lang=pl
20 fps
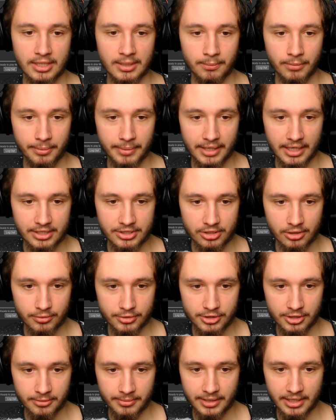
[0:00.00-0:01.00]
pobieracie ją
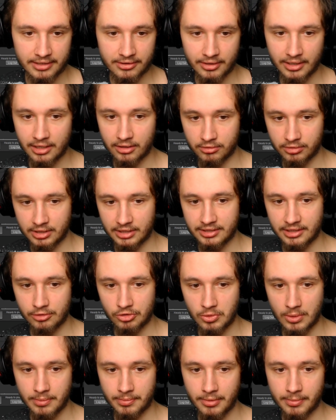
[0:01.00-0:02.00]
sobie, no akurat ja
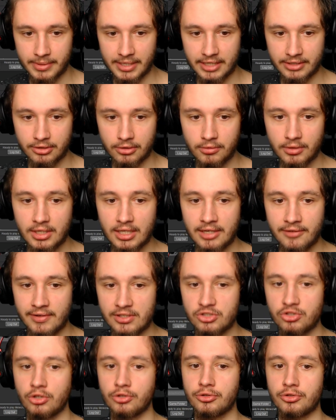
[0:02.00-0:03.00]
już mam pobraną,
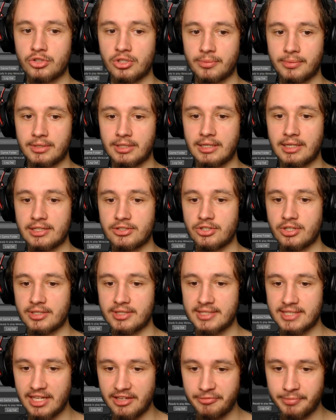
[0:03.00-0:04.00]
ważne o to, że klikacie
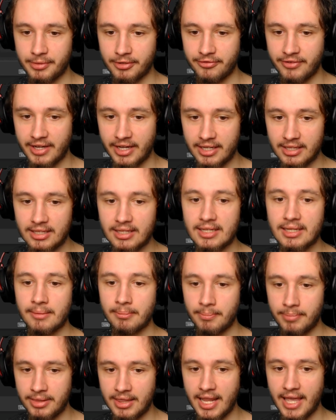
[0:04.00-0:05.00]
save profile,
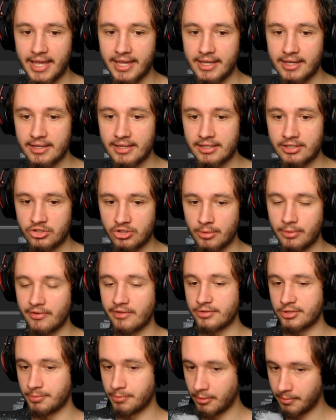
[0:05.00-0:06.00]
play, żeby
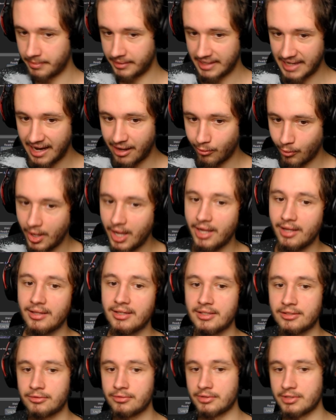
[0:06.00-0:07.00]
wam się pobrała.
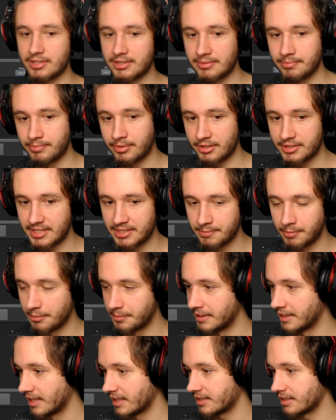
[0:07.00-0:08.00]
Tu jest proces
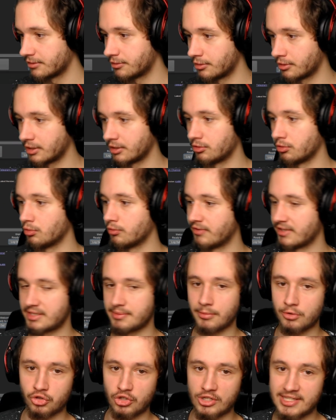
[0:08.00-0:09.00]
pobierania, trochę to u was
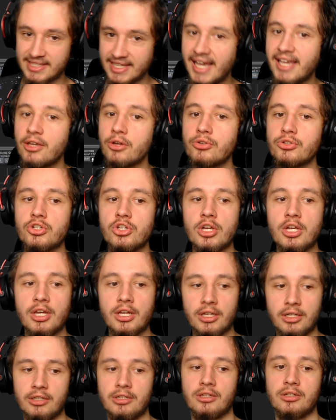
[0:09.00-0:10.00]
może zająć.
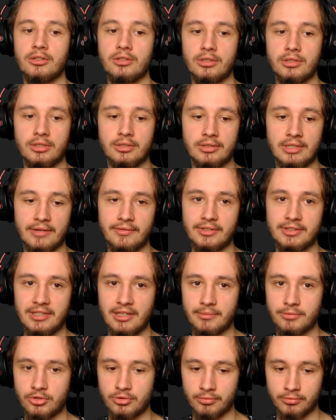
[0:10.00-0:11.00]
E, nawet nie
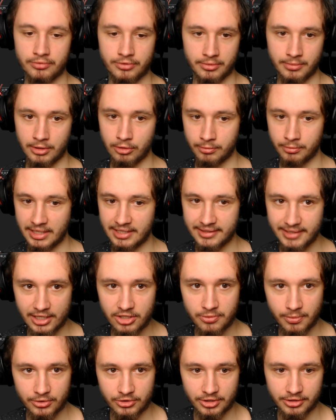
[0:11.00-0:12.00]
wiem, czy w sumie u mnie
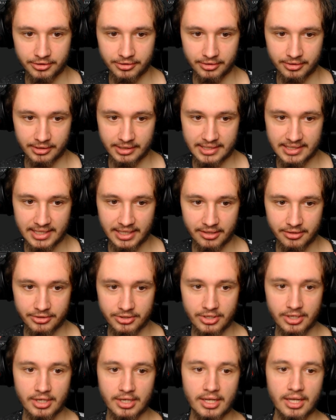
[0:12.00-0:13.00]
też może to trochę
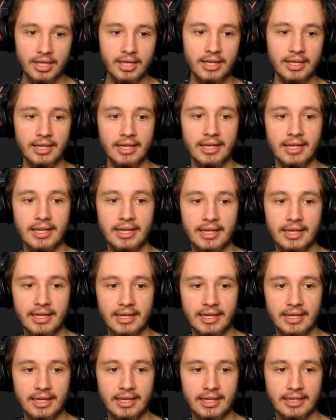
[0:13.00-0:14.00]
zająć.
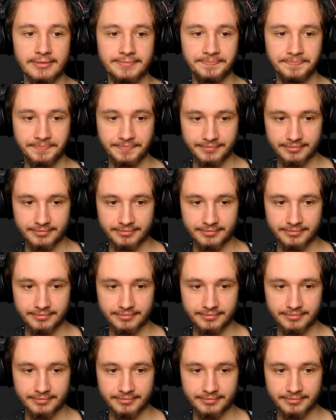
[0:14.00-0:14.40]
Eee